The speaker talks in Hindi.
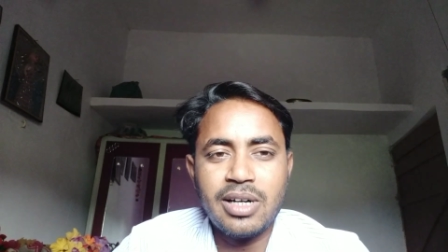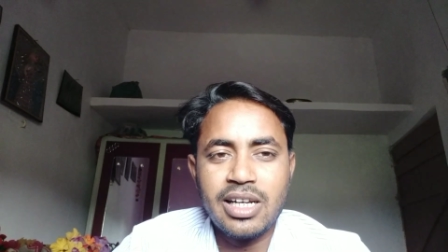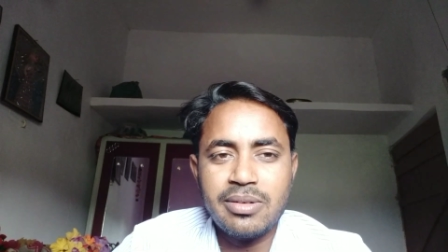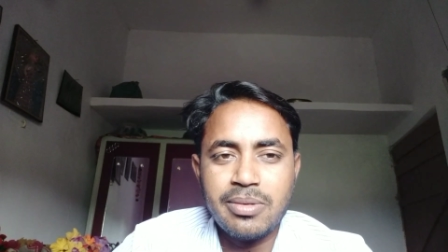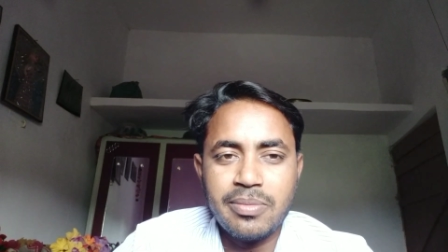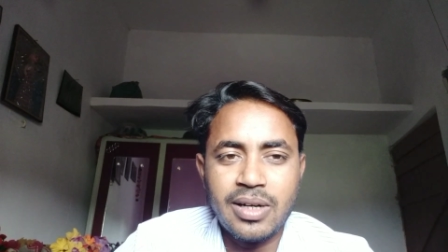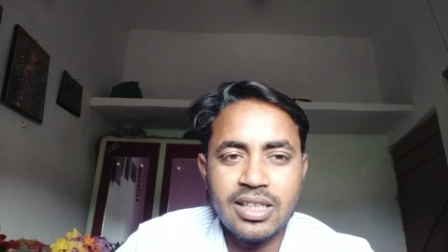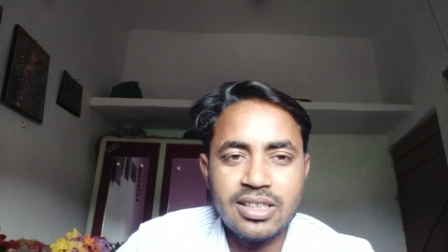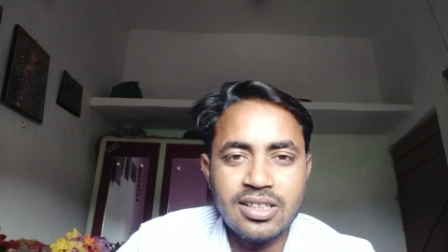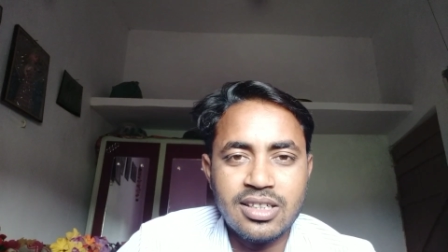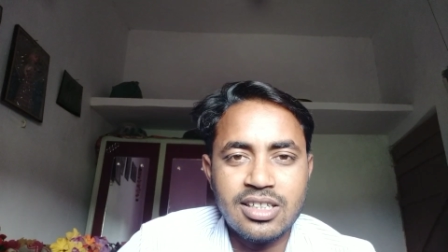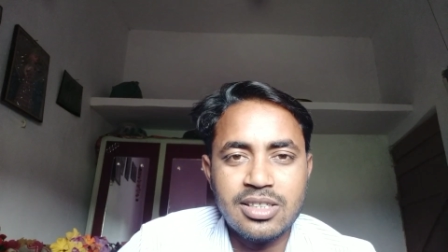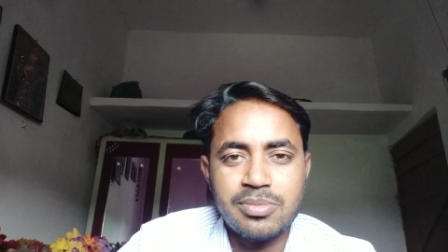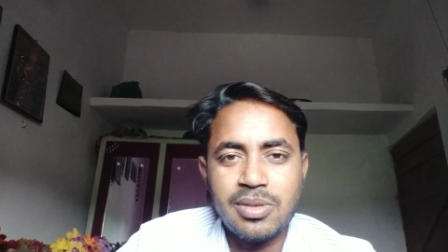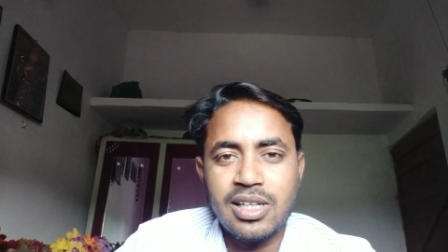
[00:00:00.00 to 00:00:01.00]
बारे में बात
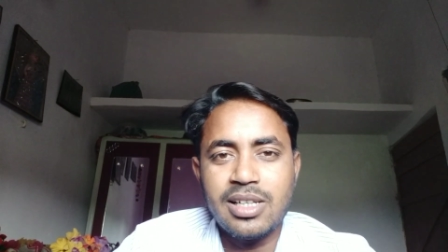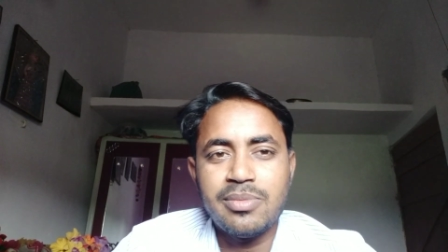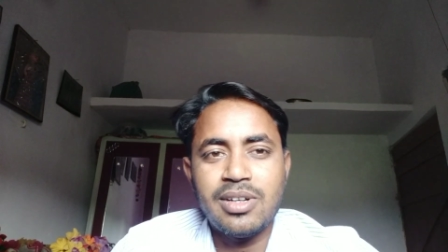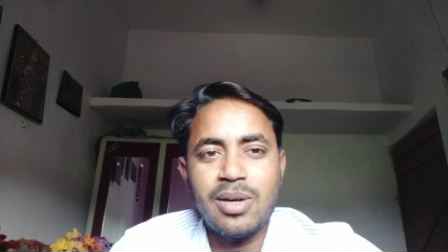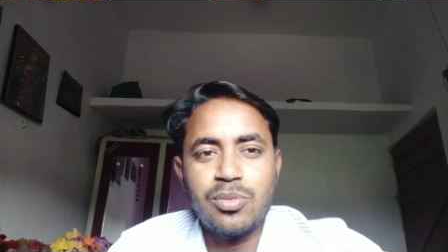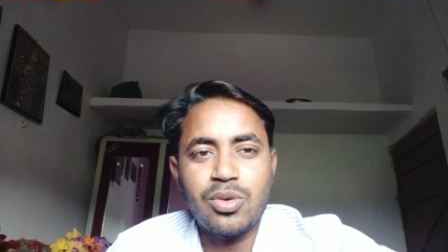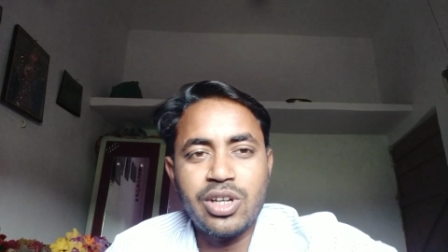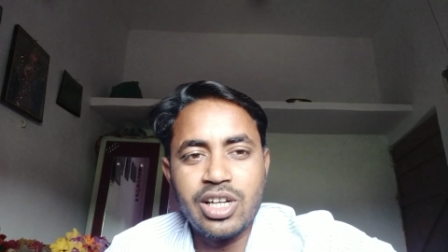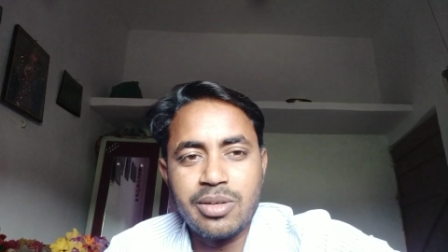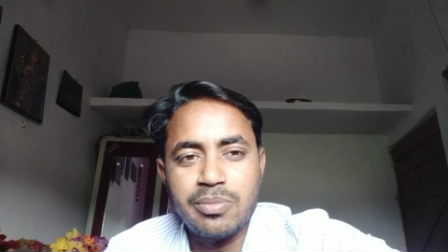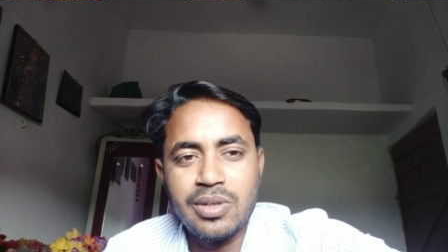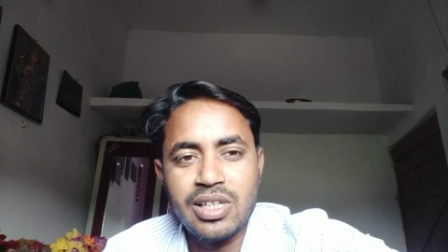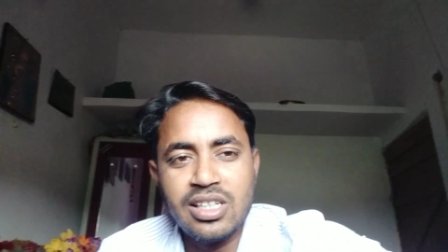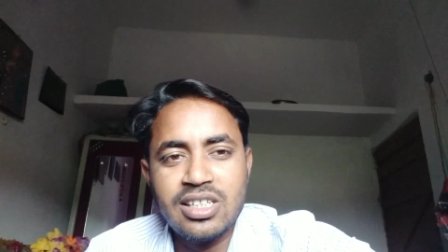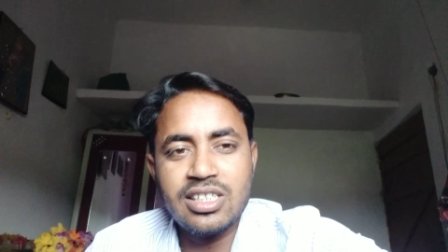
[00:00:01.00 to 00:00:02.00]
करने से पहले मैं आपको एक
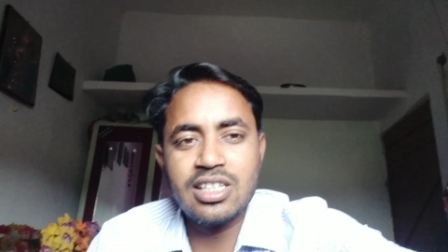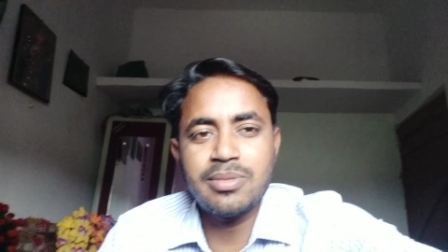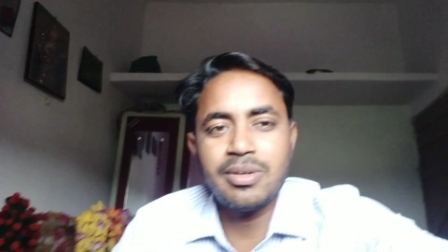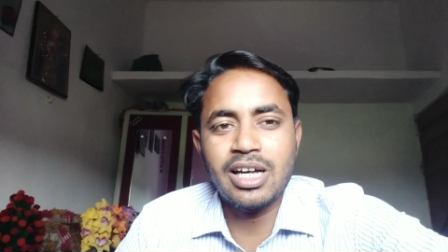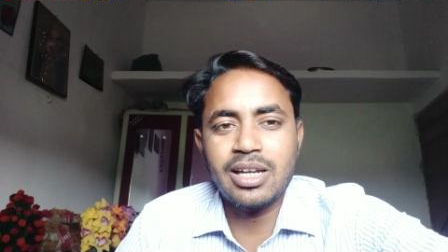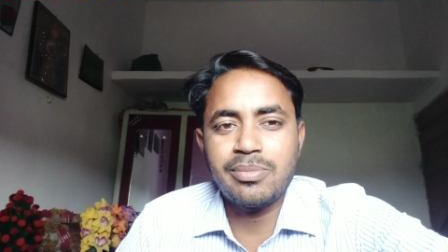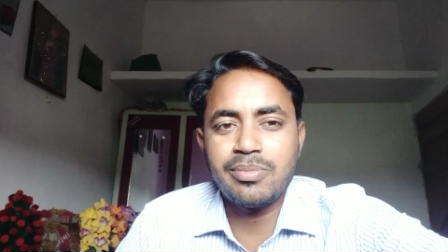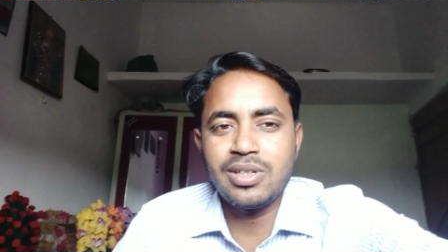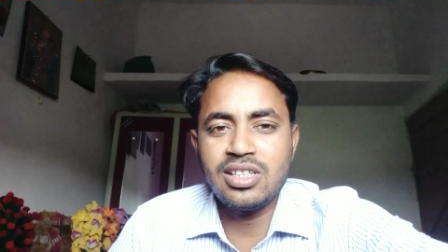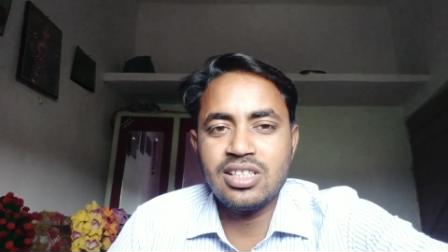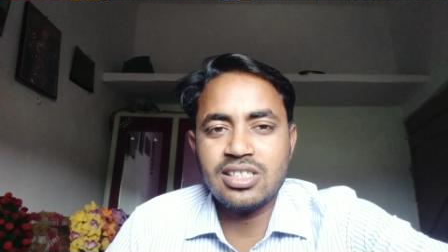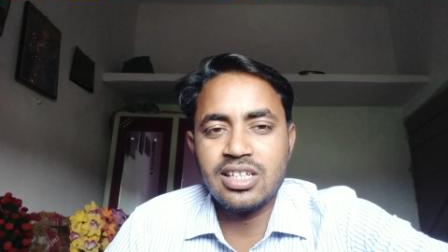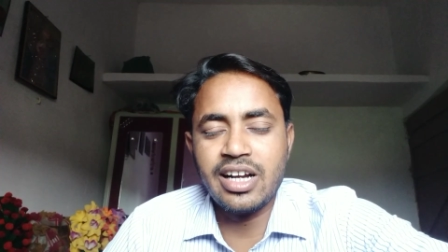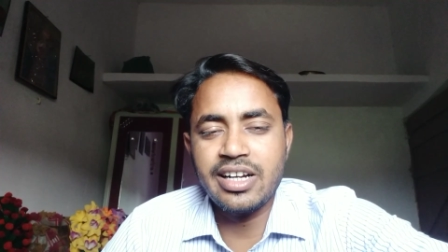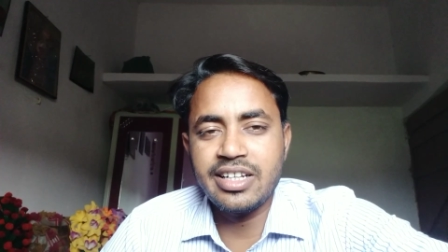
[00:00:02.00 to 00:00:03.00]
बिजनेस के बारे में
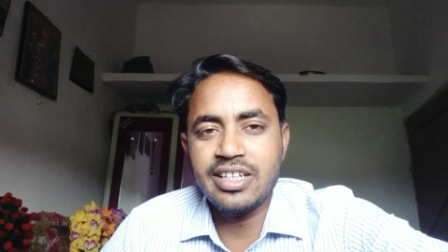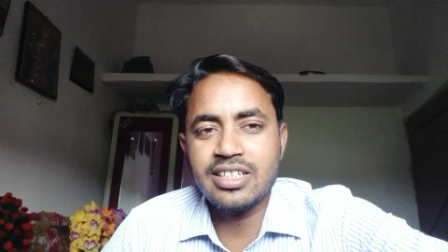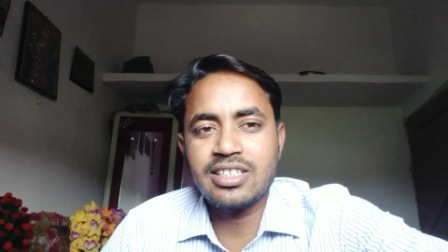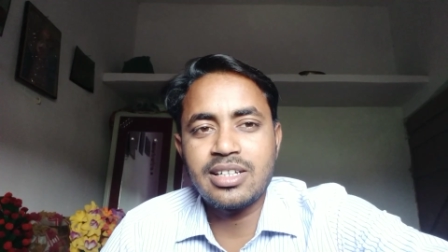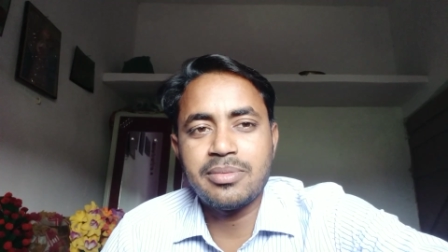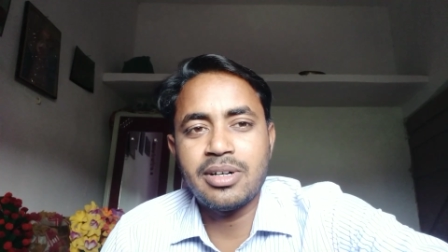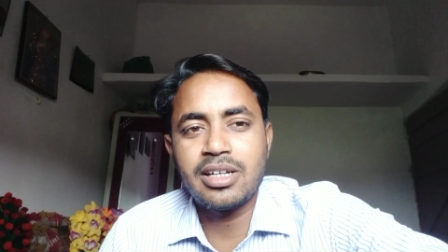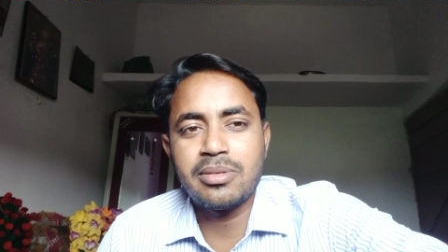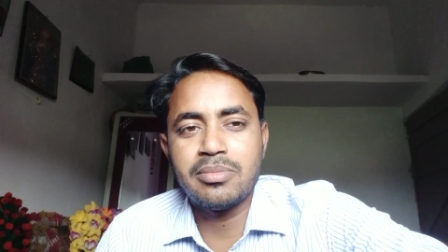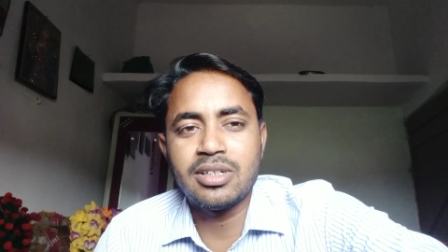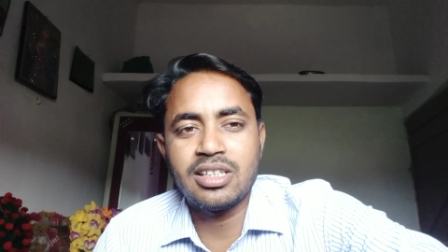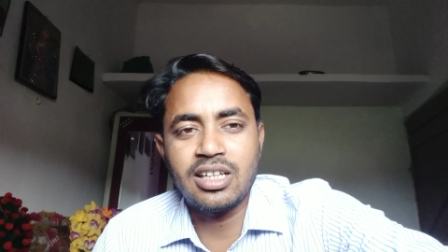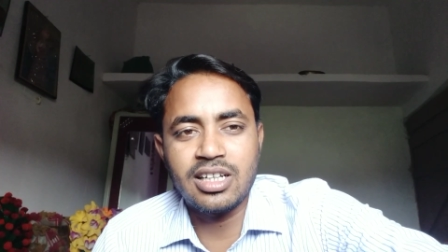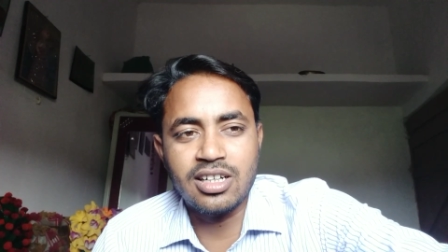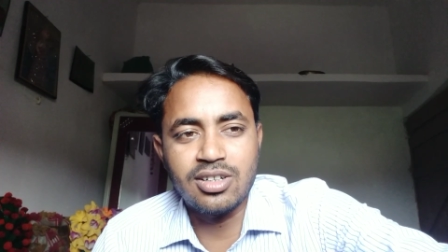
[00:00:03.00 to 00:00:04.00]
बिजनेस आइडियाज के बारे में
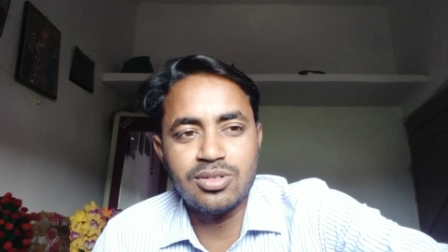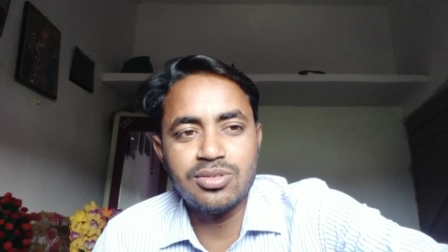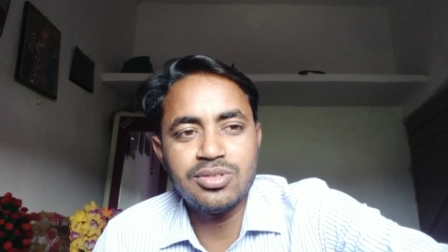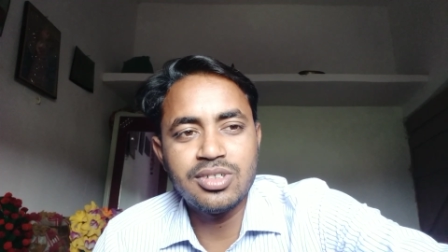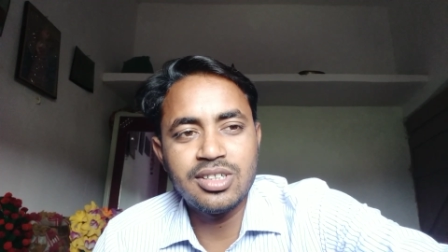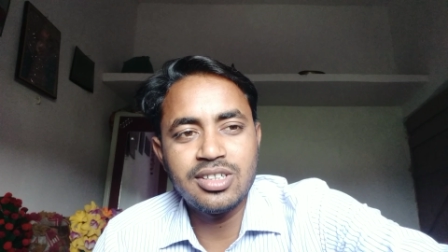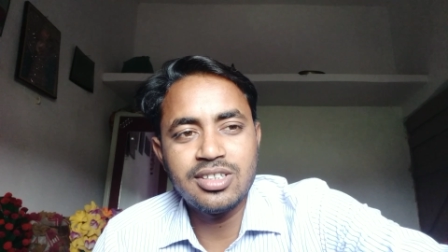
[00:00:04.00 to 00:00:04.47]
बता रहा हूँ